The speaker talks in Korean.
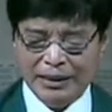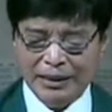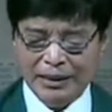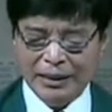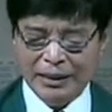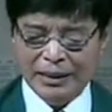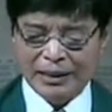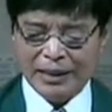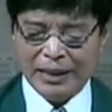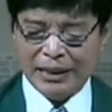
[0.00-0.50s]

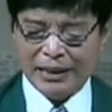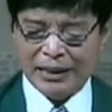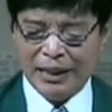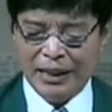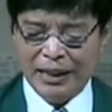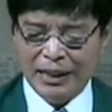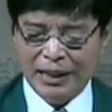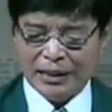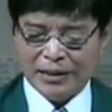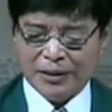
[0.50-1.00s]
이
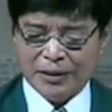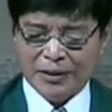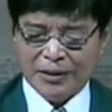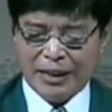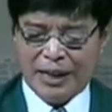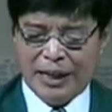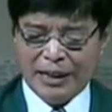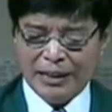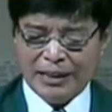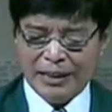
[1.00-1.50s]
세상에서
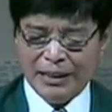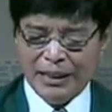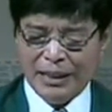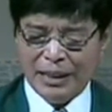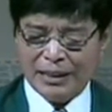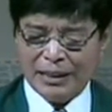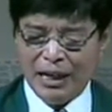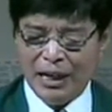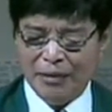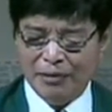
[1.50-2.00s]

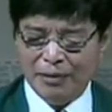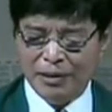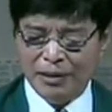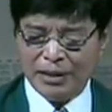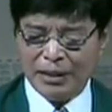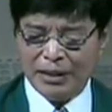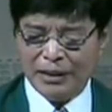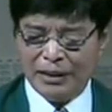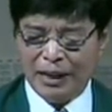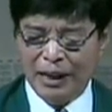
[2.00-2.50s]
자신의 삶을
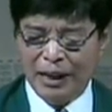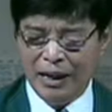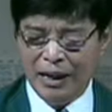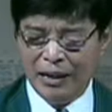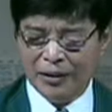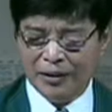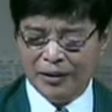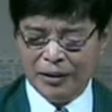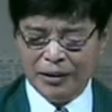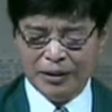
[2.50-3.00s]

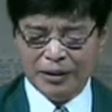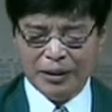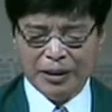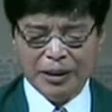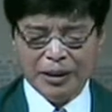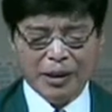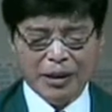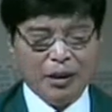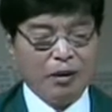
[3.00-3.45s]
지탱하였던